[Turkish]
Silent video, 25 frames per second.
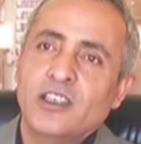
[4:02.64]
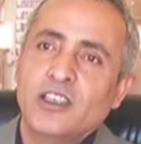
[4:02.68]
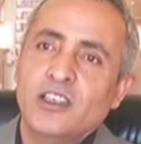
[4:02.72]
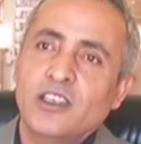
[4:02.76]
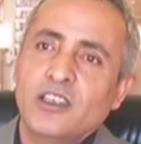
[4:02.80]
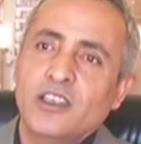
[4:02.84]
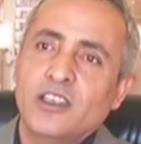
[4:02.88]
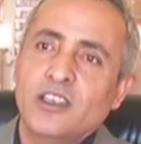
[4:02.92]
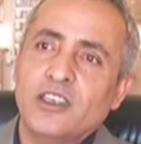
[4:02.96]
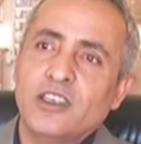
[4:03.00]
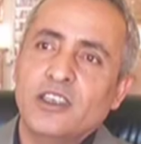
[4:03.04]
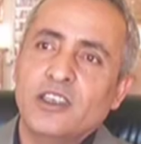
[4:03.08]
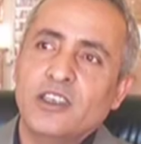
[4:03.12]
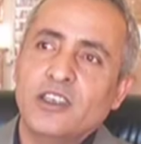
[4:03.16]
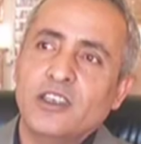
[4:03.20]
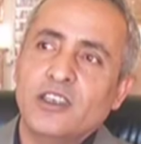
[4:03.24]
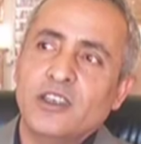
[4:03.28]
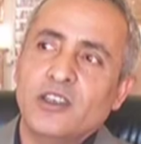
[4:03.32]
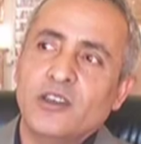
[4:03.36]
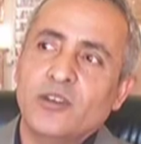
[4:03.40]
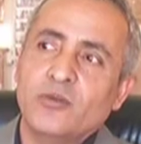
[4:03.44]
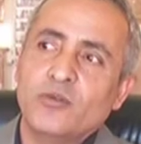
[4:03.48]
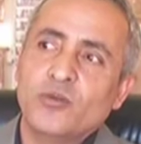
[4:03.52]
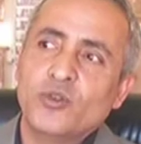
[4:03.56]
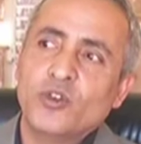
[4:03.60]

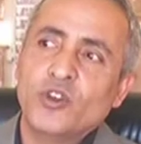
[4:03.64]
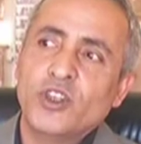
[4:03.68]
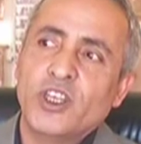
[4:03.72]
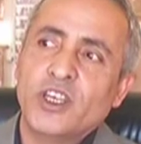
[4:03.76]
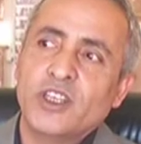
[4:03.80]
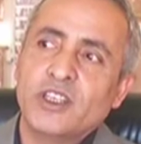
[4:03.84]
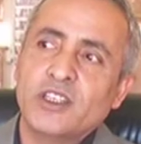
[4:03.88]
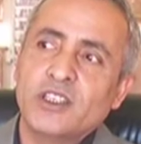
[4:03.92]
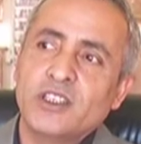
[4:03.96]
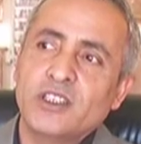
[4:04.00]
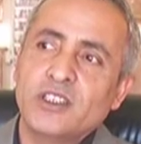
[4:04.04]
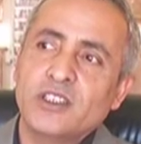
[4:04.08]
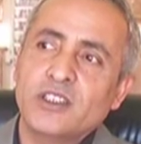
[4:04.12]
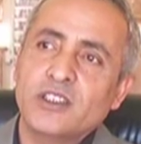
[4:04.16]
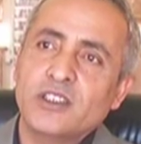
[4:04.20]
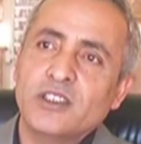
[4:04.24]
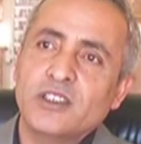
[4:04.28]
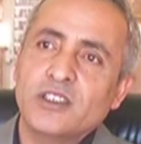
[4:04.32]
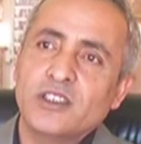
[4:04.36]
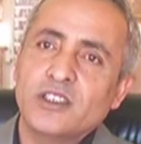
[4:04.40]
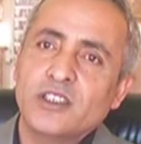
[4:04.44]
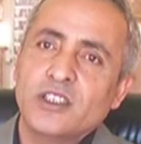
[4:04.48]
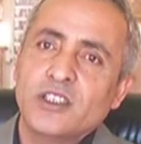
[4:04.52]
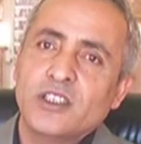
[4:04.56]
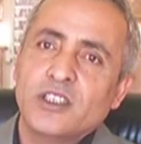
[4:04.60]
e, bunları
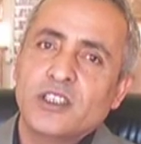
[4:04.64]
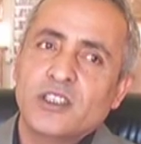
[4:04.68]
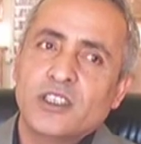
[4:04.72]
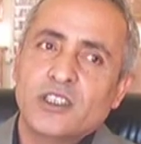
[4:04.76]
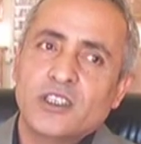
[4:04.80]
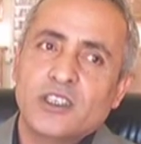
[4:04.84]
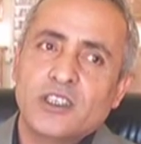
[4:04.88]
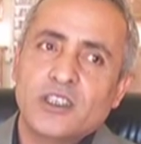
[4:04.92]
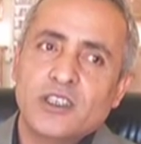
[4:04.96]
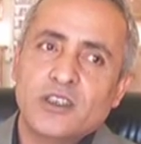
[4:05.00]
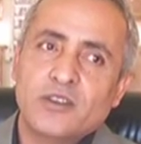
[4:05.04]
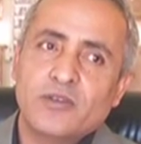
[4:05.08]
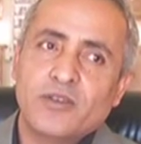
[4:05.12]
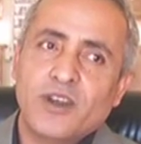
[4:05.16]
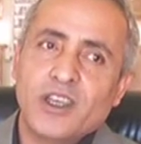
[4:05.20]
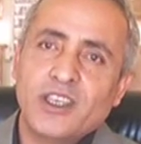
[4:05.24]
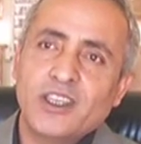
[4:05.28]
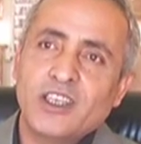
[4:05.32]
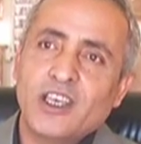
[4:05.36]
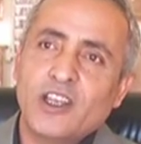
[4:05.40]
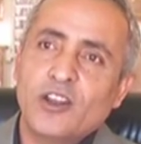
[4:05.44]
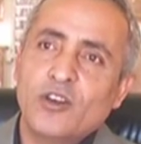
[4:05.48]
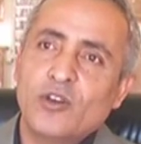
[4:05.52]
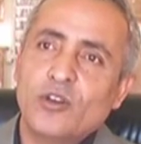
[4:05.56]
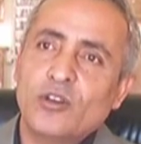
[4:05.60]
e,
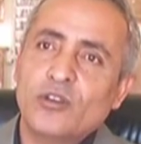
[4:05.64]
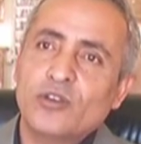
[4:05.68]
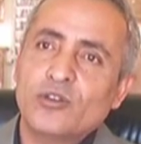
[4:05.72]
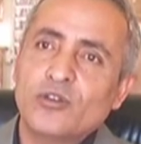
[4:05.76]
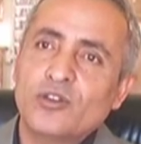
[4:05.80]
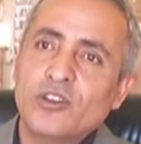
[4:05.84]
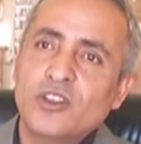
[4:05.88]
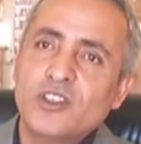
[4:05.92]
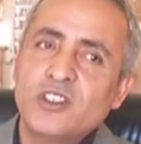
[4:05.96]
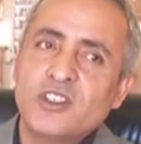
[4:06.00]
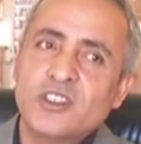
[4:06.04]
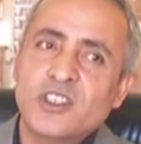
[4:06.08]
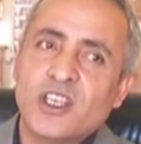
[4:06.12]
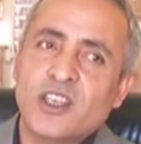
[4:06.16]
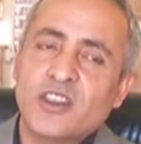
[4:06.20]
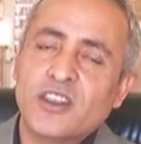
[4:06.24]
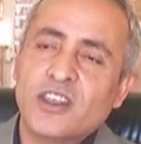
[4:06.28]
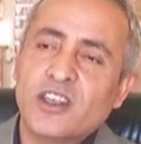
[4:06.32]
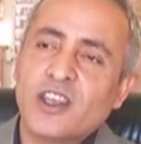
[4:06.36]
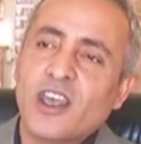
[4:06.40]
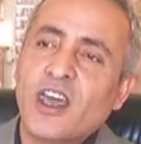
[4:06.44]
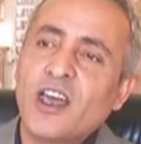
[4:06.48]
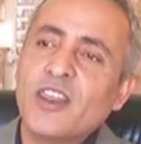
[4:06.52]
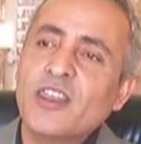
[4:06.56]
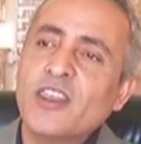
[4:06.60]
faydalı olduğunu
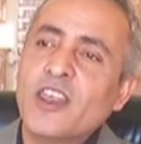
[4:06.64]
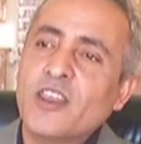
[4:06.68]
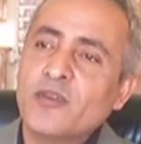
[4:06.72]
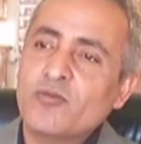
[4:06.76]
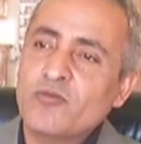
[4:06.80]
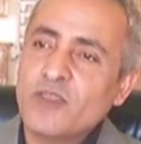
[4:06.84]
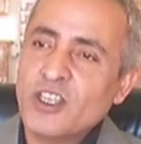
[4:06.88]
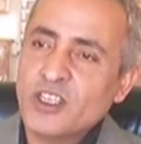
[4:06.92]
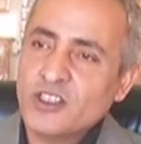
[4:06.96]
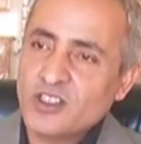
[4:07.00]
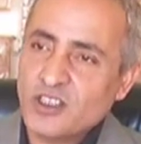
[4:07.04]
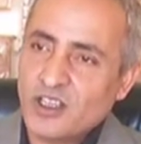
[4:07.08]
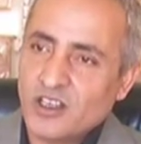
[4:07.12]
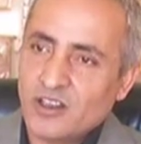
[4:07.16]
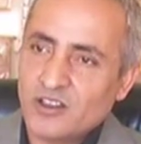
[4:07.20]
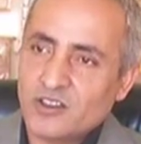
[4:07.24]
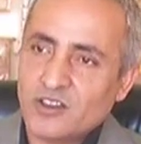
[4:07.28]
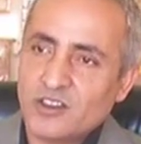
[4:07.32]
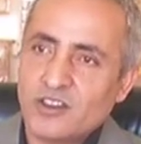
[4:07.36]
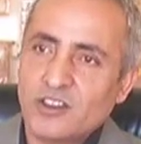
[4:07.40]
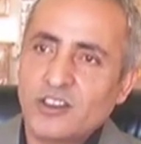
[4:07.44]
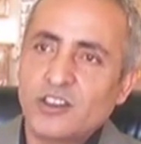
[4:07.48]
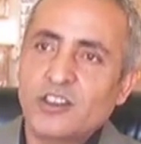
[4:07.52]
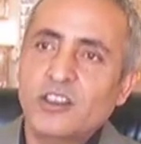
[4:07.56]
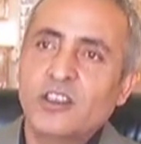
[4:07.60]
insanlara anlatmaya
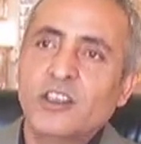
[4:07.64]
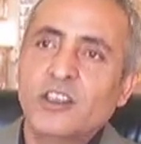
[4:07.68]
çalıştık.